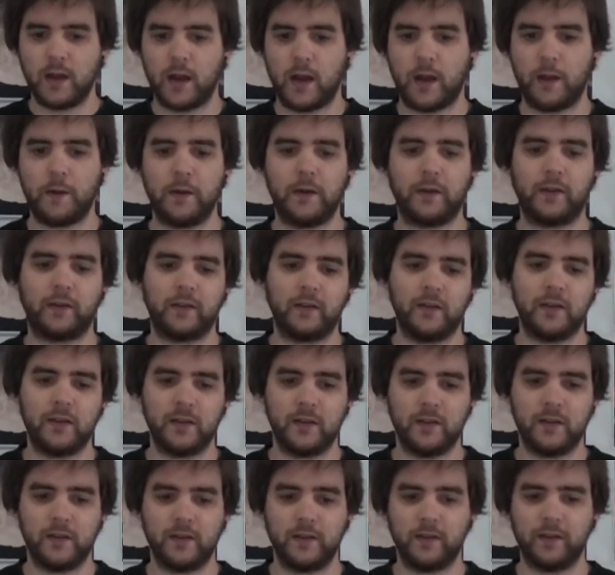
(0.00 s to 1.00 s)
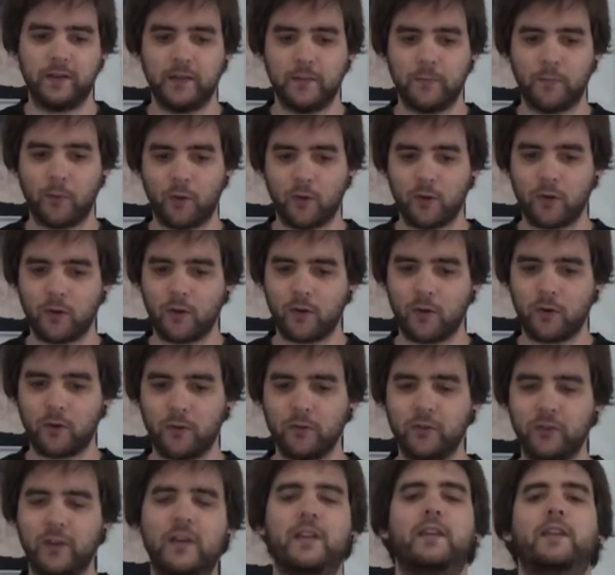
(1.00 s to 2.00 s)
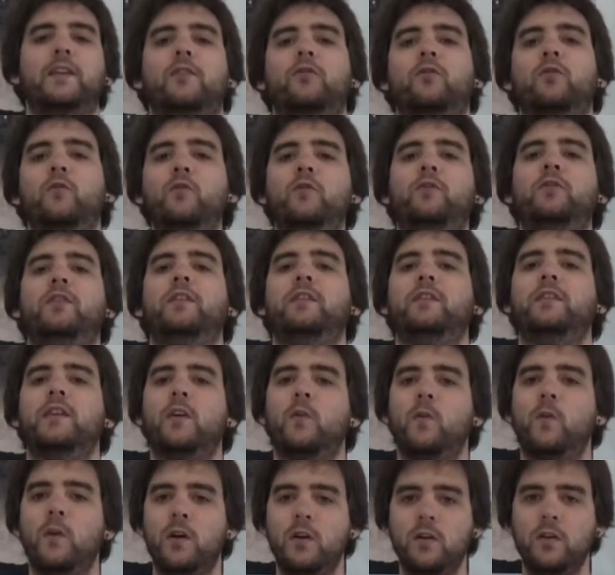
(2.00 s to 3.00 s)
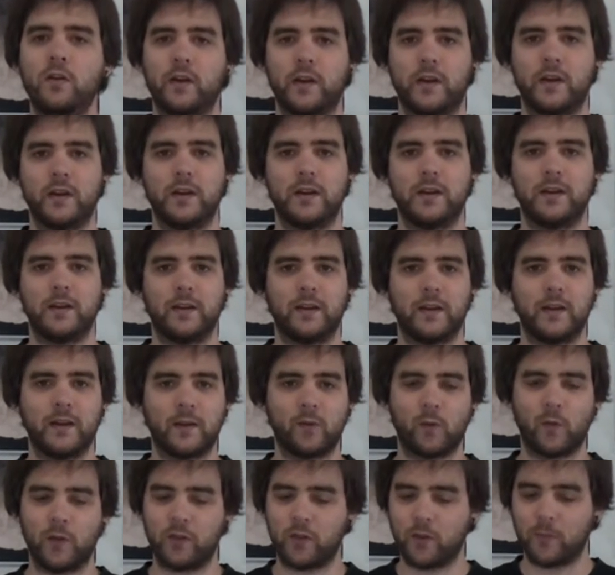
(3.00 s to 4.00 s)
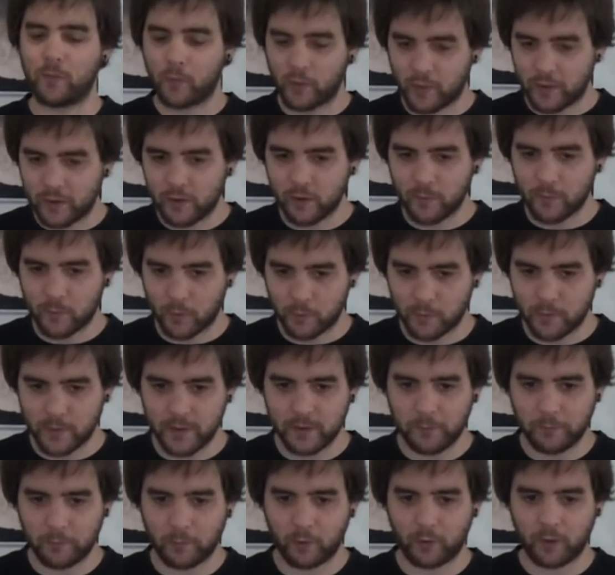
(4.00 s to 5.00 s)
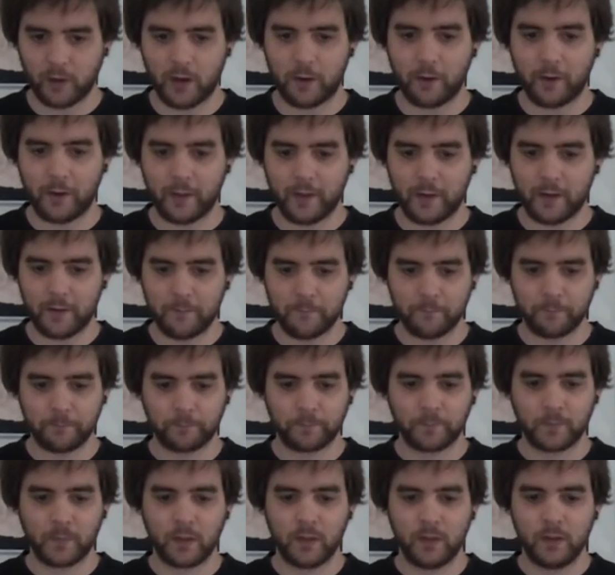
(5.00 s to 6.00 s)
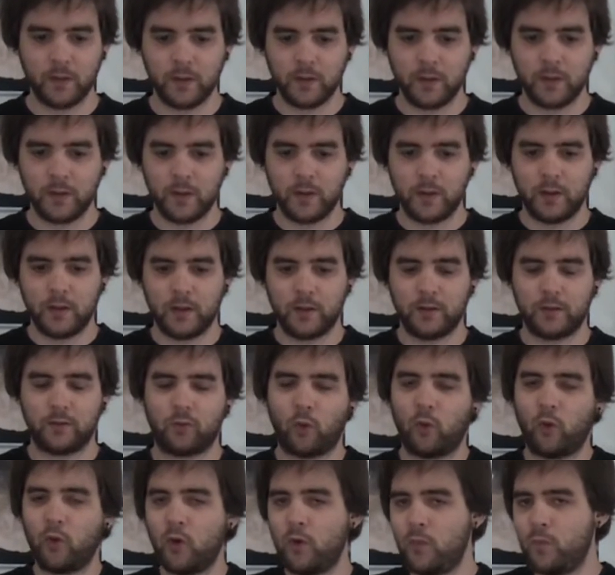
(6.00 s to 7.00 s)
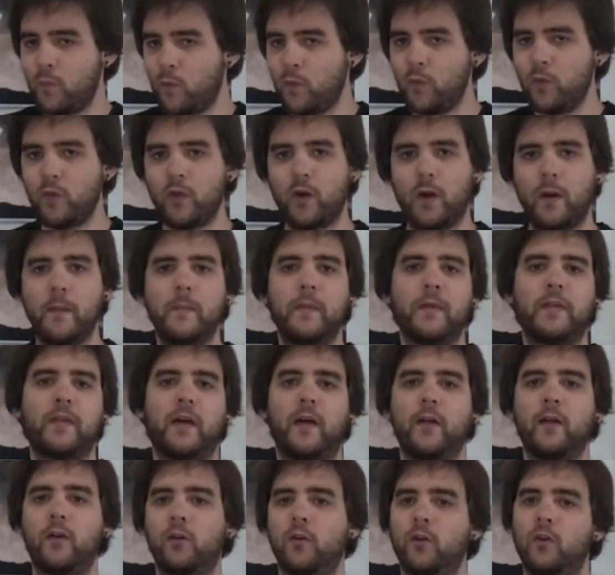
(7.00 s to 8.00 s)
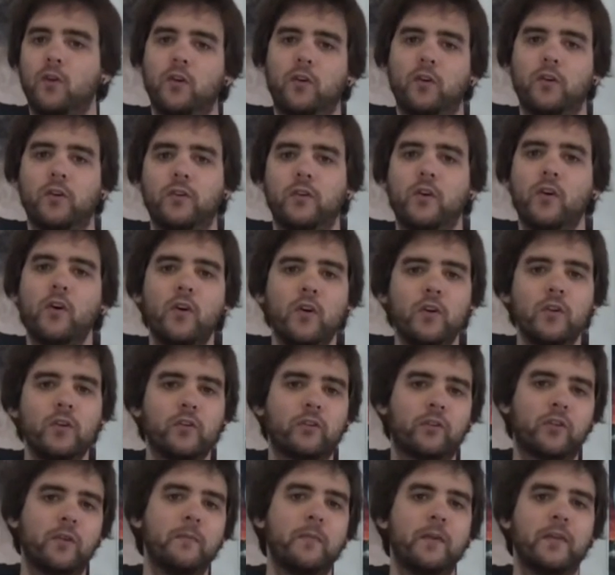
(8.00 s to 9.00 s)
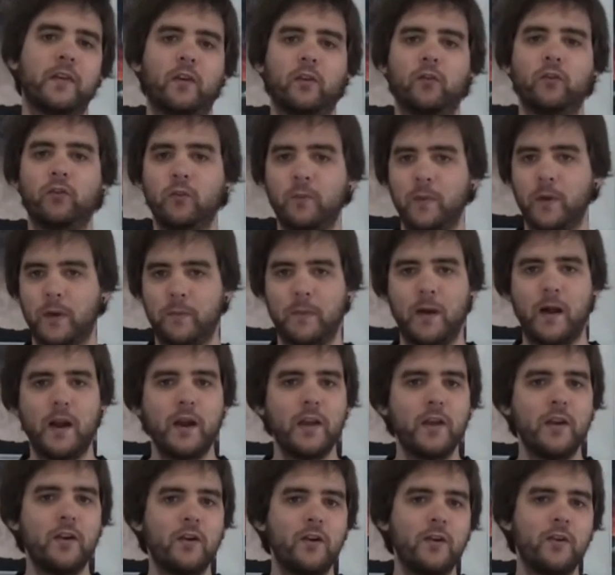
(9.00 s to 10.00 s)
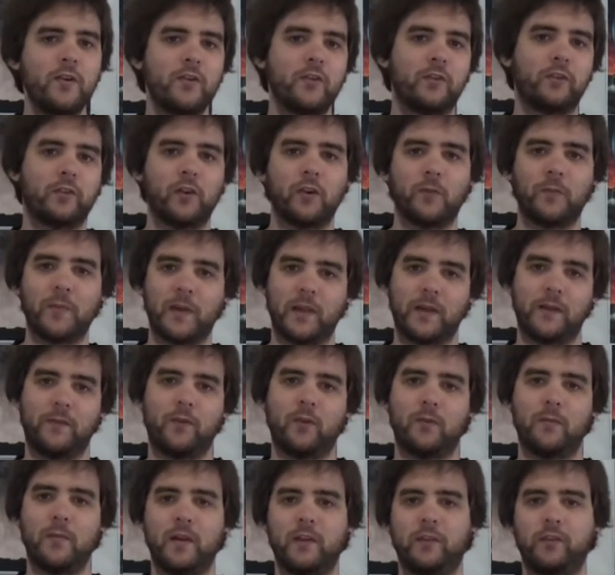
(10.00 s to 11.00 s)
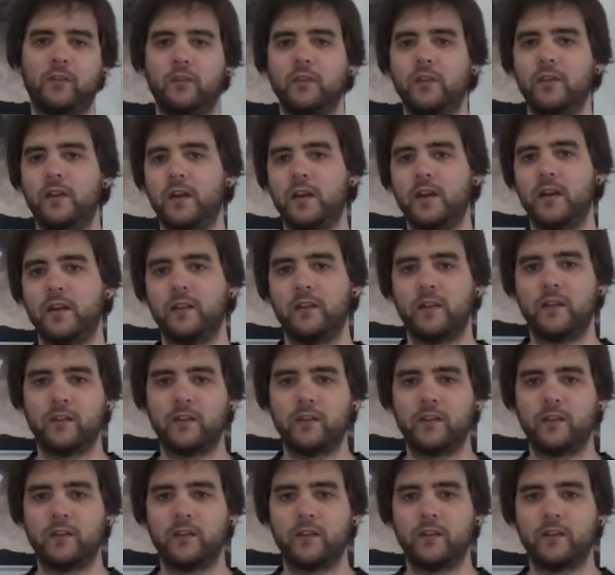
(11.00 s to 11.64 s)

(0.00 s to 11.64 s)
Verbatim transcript: a ver si, puedo conseguir que os guste este juego, que en cuanto podáis lo probéis, porque la verdad... Todo el mundo ha empezado con, no, yo es que empecé con Super Mario, yo es que las plataformas soy de,